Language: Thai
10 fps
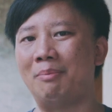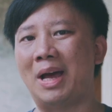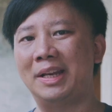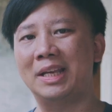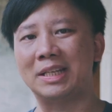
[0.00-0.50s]
สา
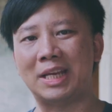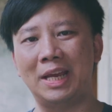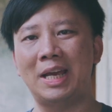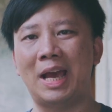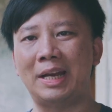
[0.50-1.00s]
มารถที่จะ
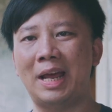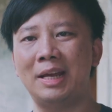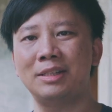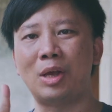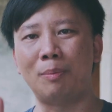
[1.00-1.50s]
ใช้งาน
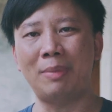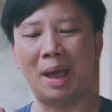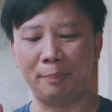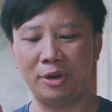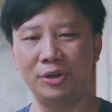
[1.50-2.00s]
ได้สองแบ
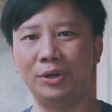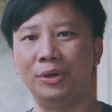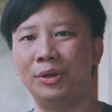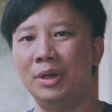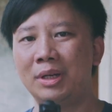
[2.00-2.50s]
บก็คื
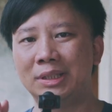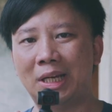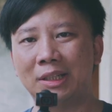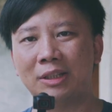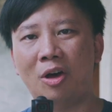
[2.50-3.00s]
อ
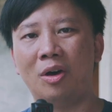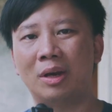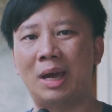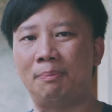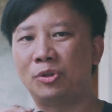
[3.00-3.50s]
จะต่อ
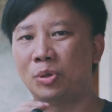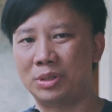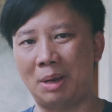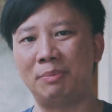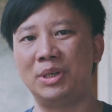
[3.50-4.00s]
กับโท
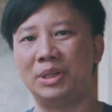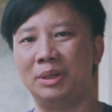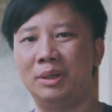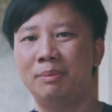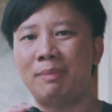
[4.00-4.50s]
รศัพท์มือถื
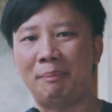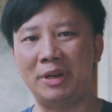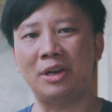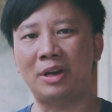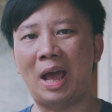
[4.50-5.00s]
อแบบ
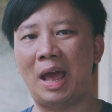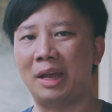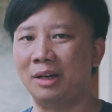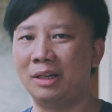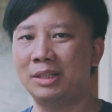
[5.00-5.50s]
นี้ก็ได้
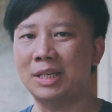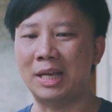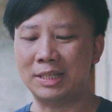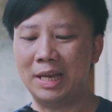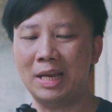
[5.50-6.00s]
หรือจะ
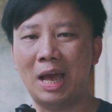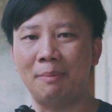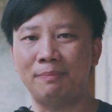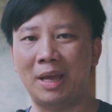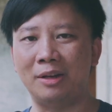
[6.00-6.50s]
ใช้งา
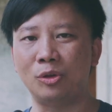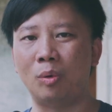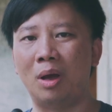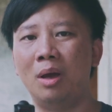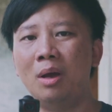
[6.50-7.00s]
นเป็น
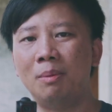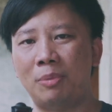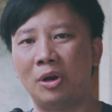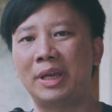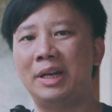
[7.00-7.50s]
ตัว
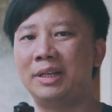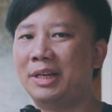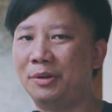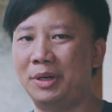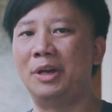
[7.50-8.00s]
Pocket
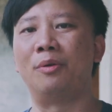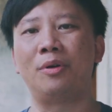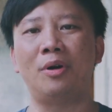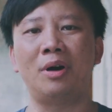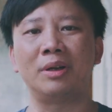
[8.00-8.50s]
เดี่ย
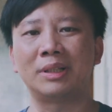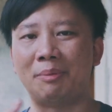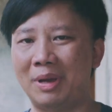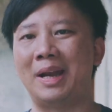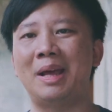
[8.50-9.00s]
วๆก็
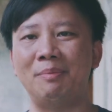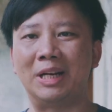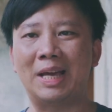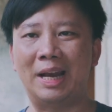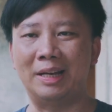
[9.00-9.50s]
ทำงานได้เห
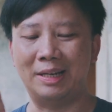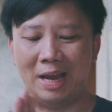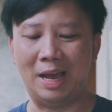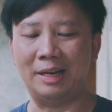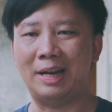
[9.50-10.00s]
มือนกัน
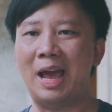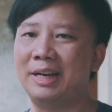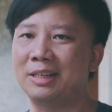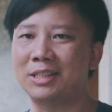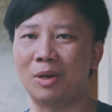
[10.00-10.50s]
นะฮะได้
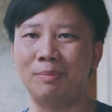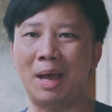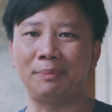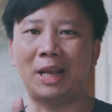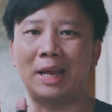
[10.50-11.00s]
ทั้งสองแบ
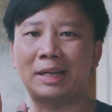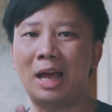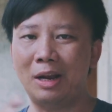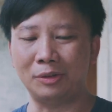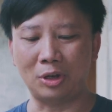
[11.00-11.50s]
บแต่
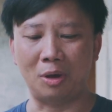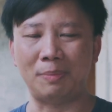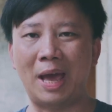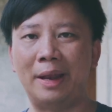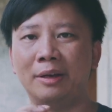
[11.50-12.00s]
ถ้าเราต่อ
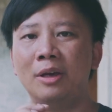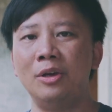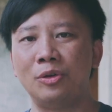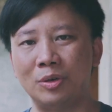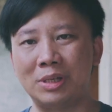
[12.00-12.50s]
ผ่าน
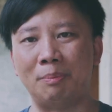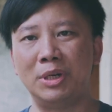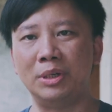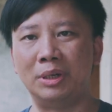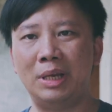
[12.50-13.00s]
โทรศัพท์
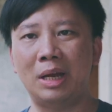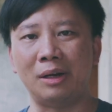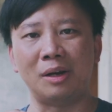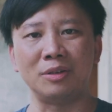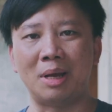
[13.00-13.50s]
มือถือเนี่ย
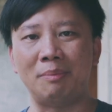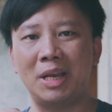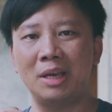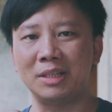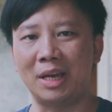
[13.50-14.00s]
เราสามาร
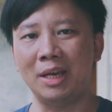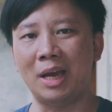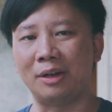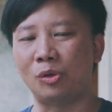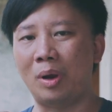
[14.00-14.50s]
ถจะใช้
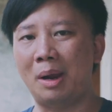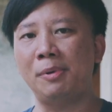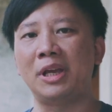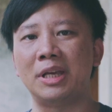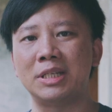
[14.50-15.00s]
งานตัวแอป
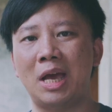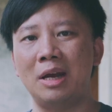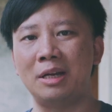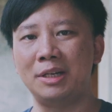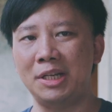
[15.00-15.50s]
พลิเคชัน
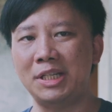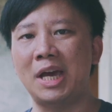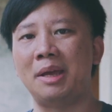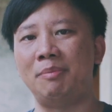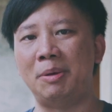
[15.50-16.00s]
ดี เจ
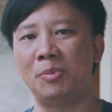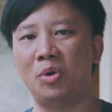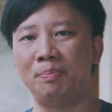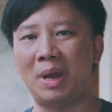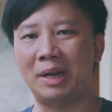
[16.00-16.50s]
ไอ
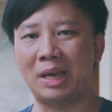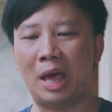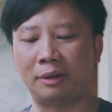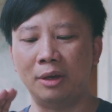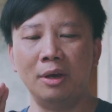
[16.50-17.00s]
Mimo เป็น
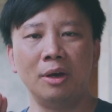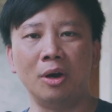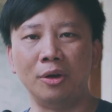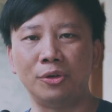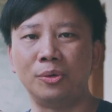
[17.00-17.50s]
การ
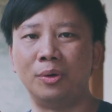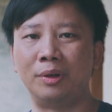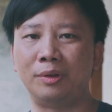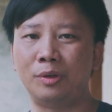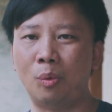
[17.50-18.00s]
คอนโทรล
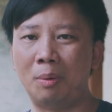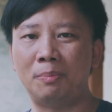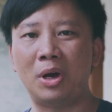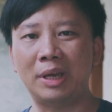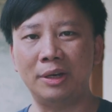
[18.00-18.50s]
ตัว
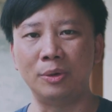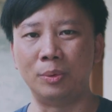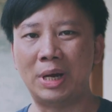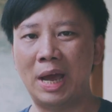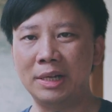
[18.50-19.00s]
Pocket ทู
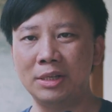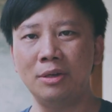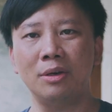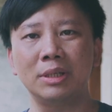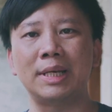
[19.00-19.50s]
ได้ซึ่
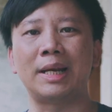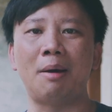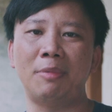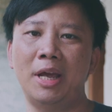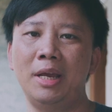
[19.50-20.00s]
งก็จะ
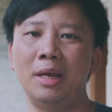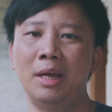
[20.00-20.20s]
ทำให้